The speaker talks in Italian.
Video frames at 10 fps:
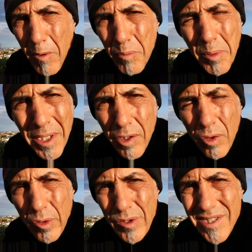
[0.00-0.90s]
un mio
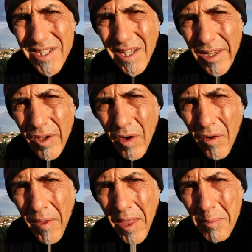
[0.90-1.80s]
piccolo consiglio
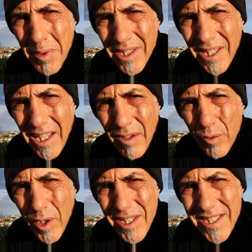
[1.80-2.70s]
per te che
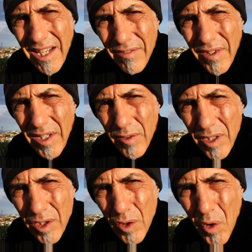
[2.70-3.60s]
vuoi iniziare a fare
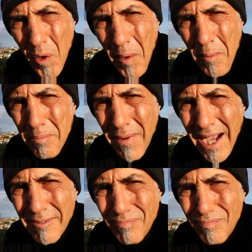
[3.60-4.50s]
video
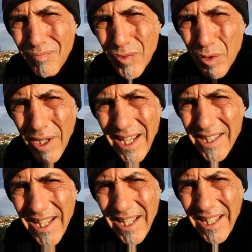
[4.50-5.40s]
ma non hai
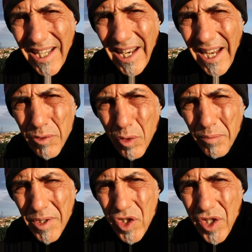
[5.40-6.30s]
idea da che lato
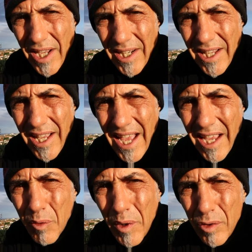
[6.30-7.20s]
cominciare è
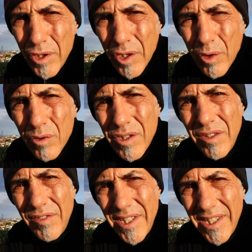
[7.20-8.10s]
quello di
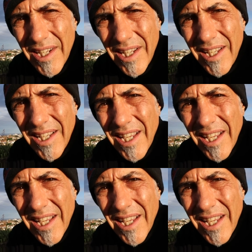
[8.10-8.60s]
condividere